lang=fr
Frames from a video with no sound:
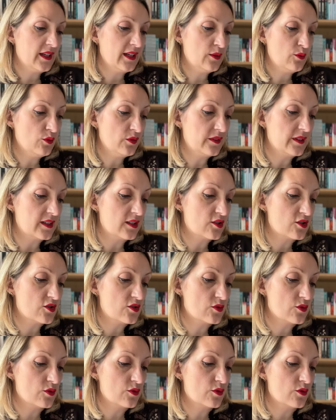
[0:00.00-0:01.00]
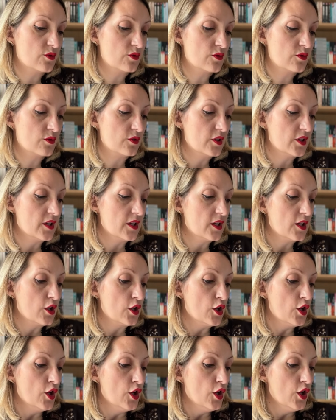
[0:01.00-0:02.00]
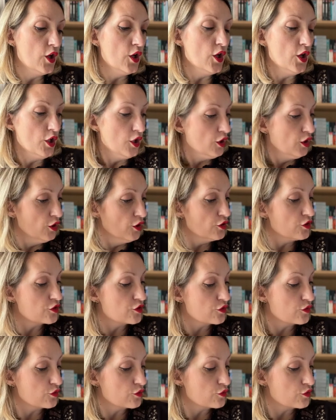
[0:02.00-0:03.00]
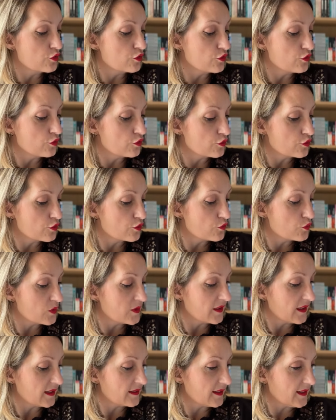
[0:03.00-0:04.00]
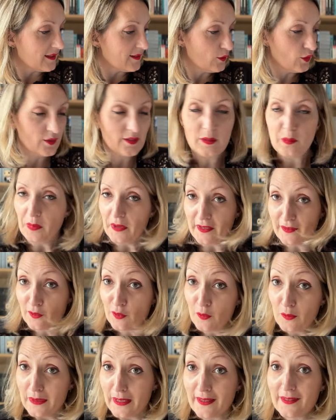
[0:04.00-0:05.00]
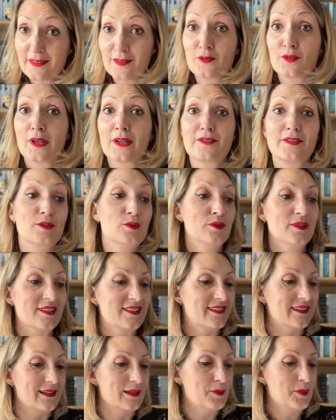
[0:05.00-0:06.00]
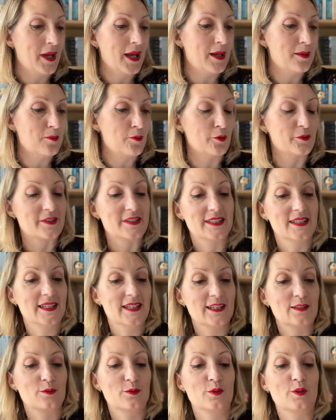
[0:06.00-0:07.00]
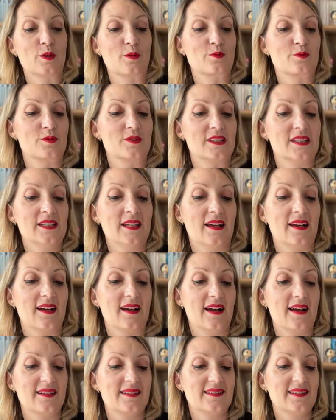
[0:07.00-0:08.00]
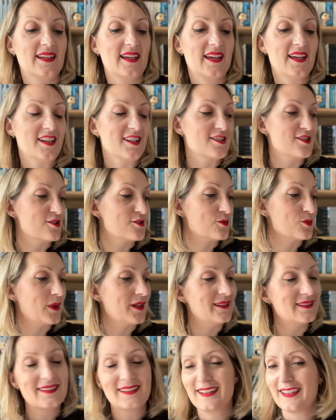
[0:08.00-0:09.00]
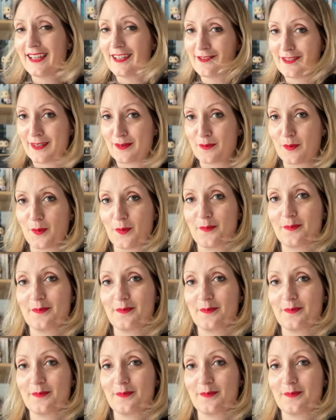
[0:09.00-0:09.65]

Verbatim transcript: écoutez, je... Je, je, je, suis très très tentée par celui-là. Si vous l'avez lu, n'hésitez pas à me le dire. Et donc, comme je vous dis, un, un très chouette événement.